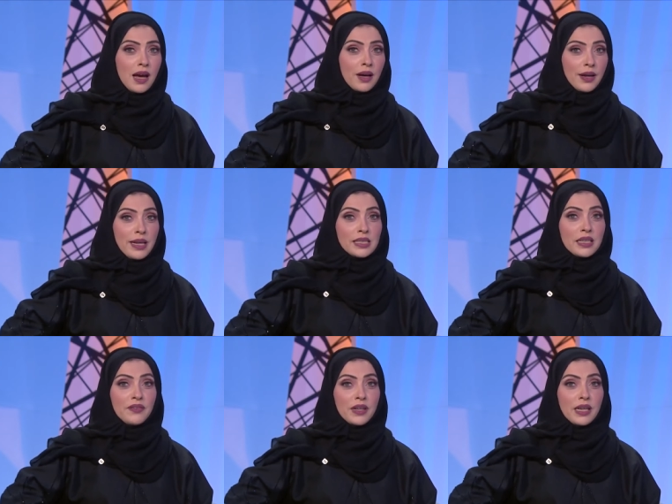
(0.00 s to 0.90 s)
رئيس
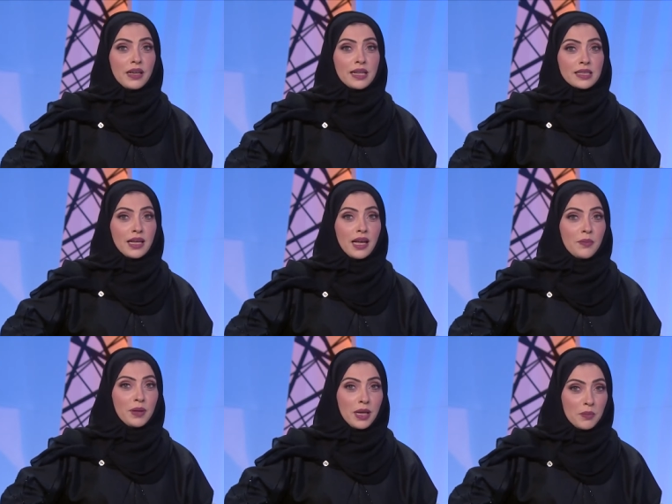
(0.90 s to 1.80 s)
فريق أصحاب
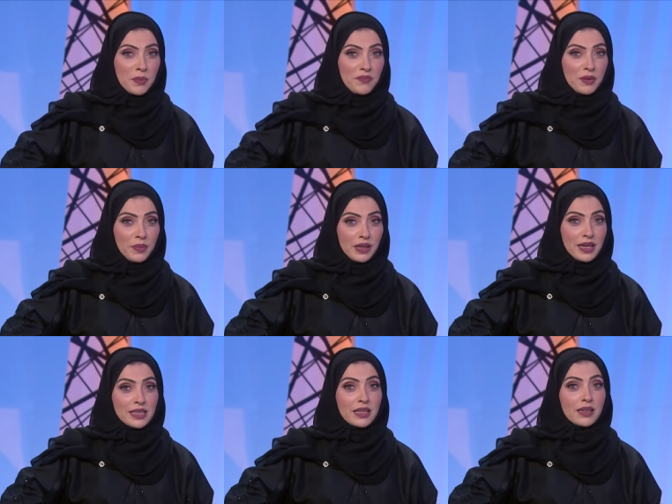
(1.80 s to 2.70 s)
الهمم في
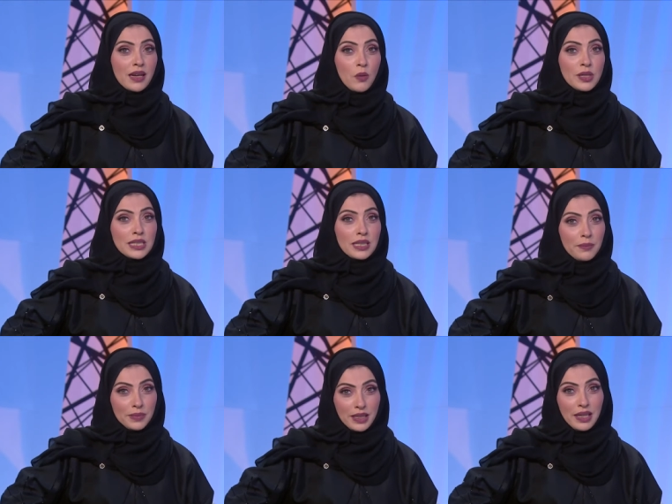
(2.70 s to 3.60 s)
مركز اقرأ
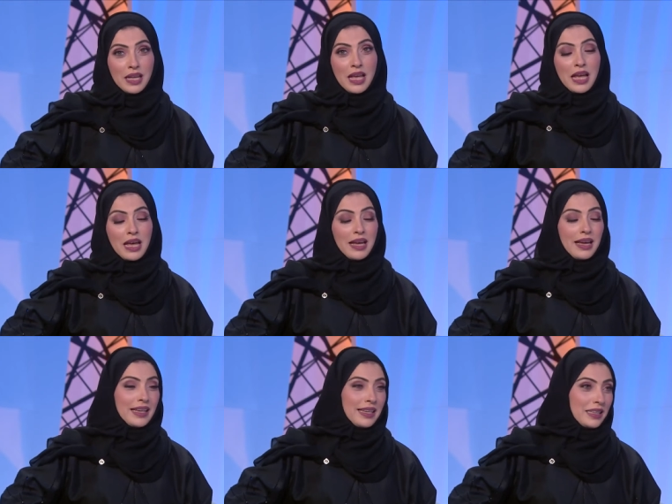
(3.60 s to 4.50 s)
واستمتع آه،
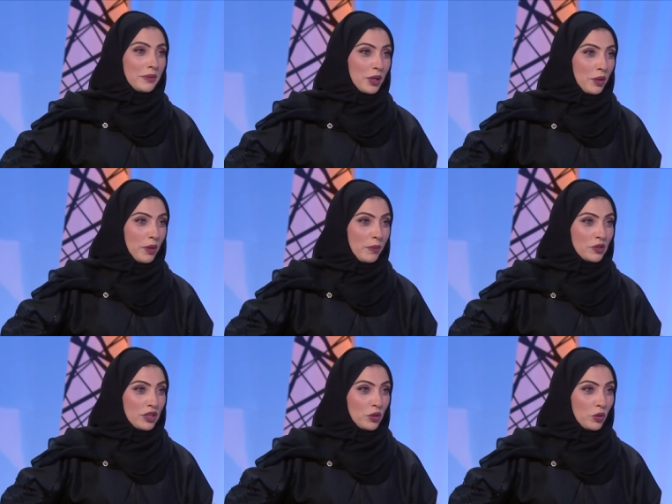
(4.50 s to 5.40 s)
أكيد مرحبا
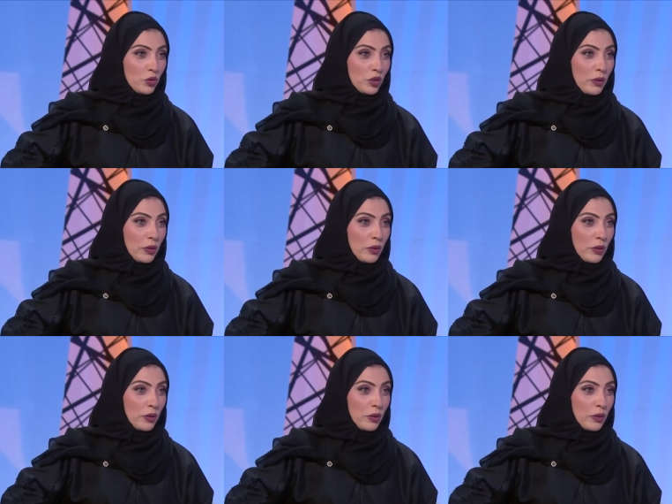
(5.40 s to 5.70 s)
بك دكتورة